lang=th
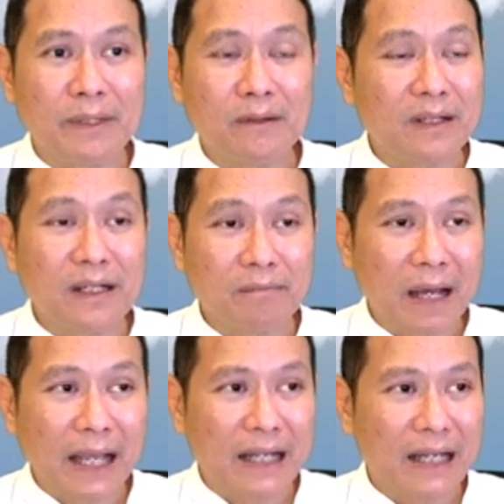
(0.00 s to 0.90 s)
ไม่ต้องเกิด
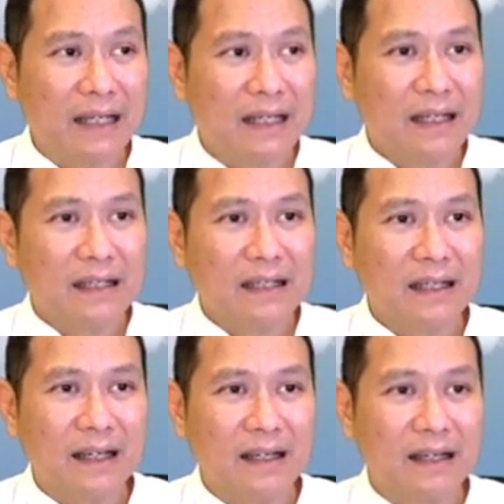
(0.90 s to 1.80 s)
ใหม่เนี่ย
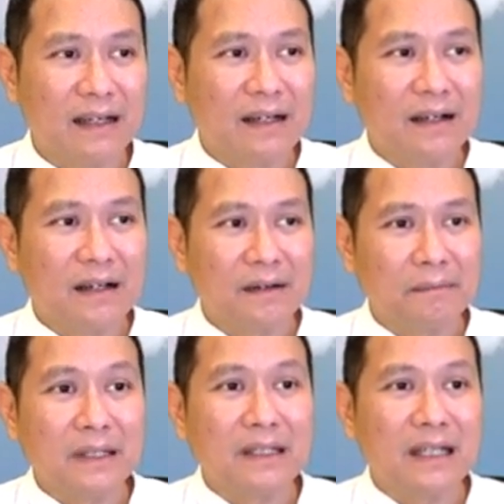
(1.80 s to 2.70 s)
นะ
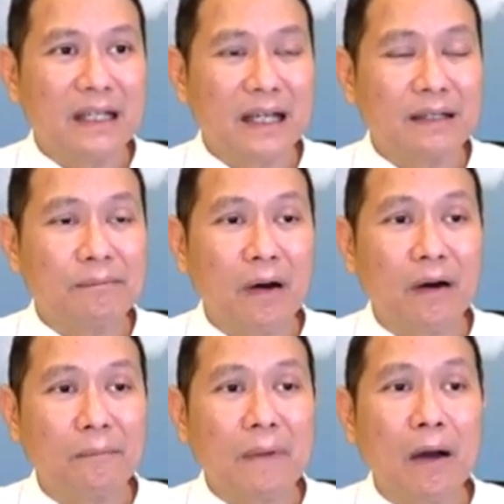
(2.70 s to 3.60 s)
บางทีเนี่ย พอ
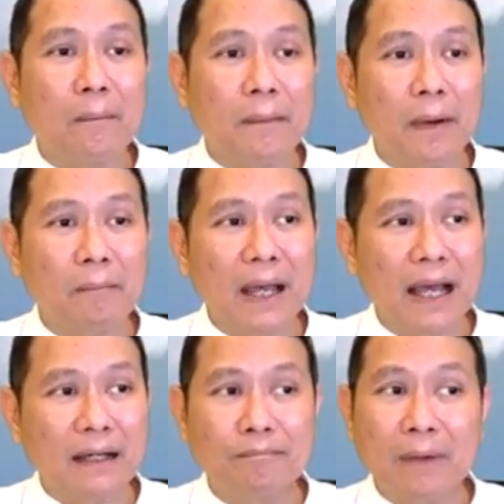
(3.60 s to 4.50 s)
เมาไป
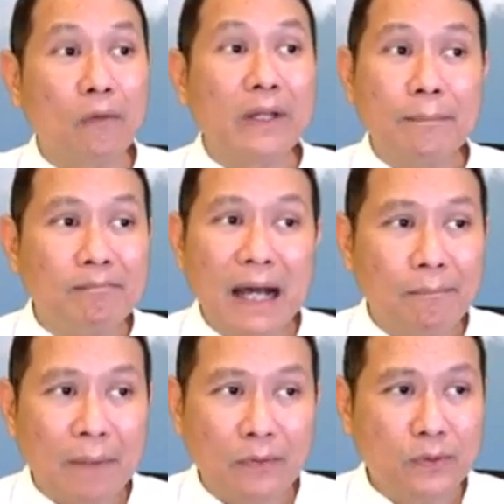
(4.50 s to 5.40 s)
มาก ๆ เมาดิบบ้า
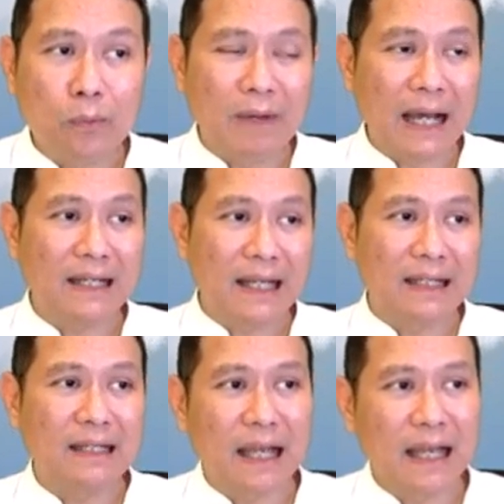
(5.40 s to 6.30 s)
งเมาสุกบ้างเนี่
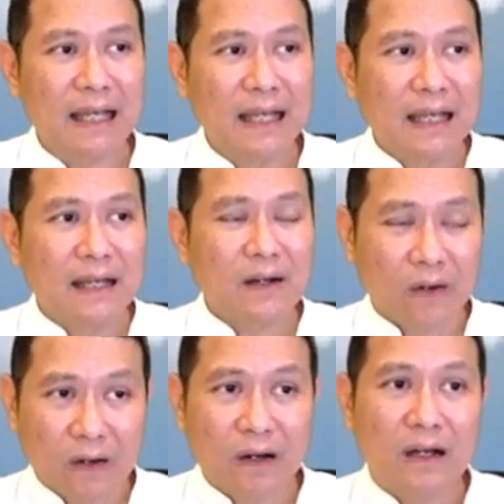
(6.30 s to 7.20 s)
ยนะ
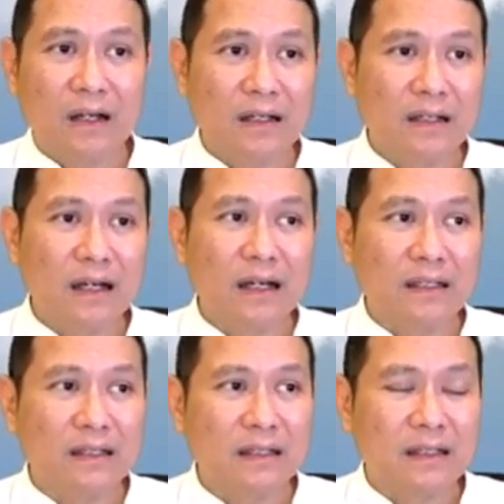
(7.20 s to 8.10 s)
ก็เกิ
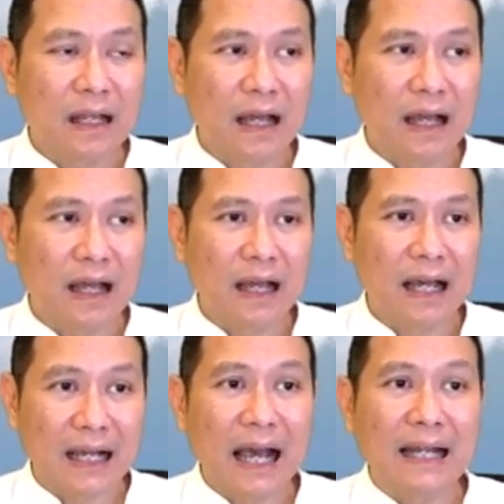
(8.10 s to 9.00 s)
ด
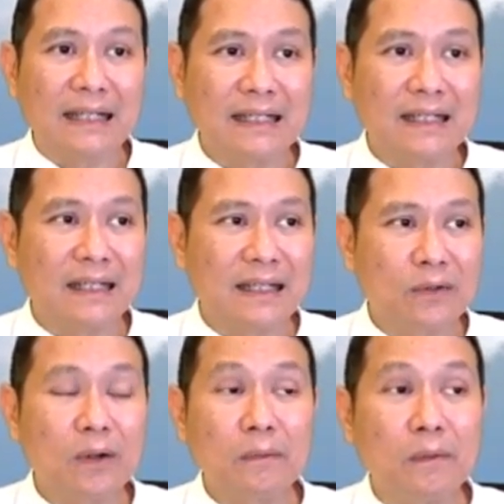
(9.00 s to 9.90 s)
อาการที่
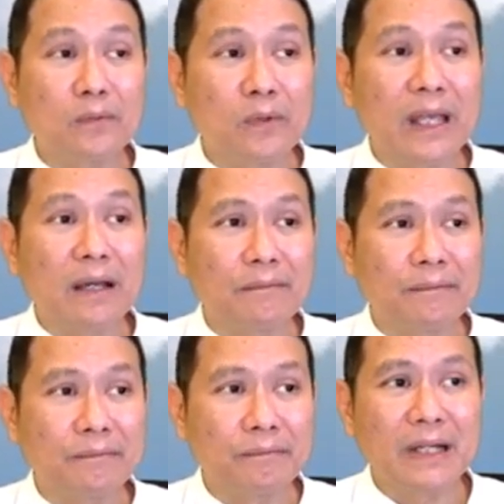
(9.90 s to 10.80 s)
ควบคุมตัวเอง
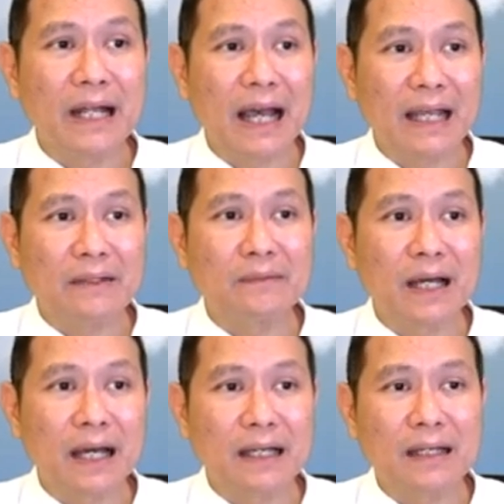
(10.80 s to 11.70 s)
ไม่ได้หรือ
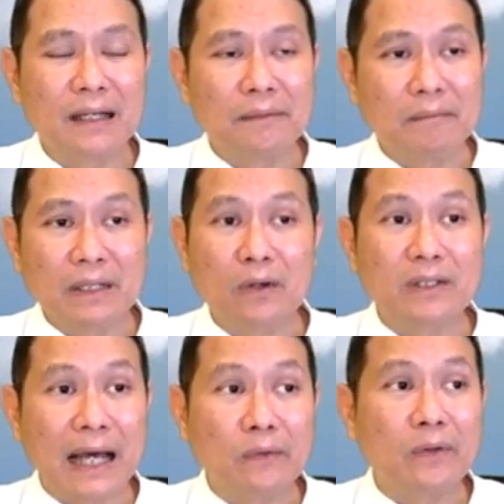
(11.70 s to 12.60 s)
ว่ามีโท
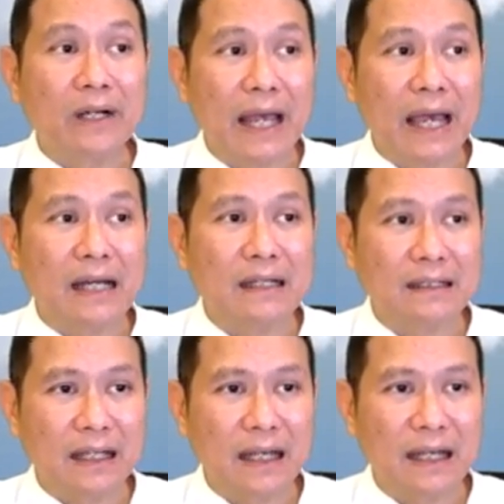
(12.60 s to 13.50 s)
สะรุนแรง
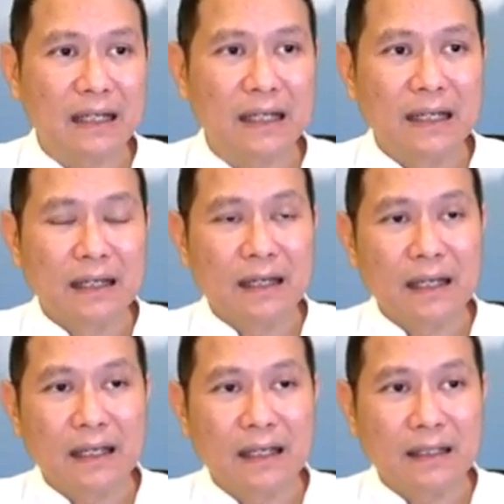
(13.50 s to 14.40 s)
นะ
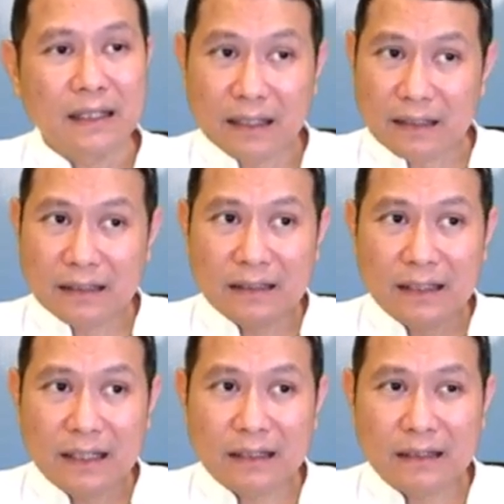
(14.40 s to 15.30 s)
ยิ่ง
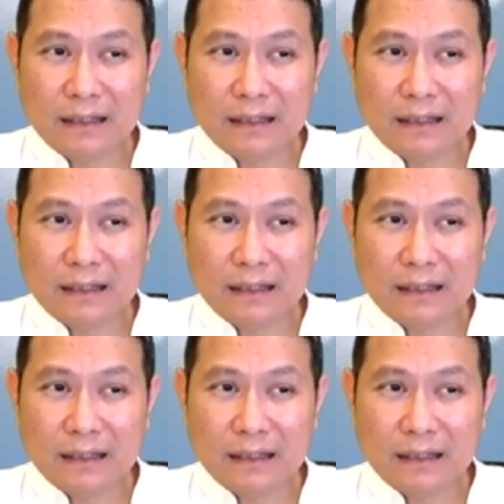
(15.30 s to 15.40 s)
ยิ่ง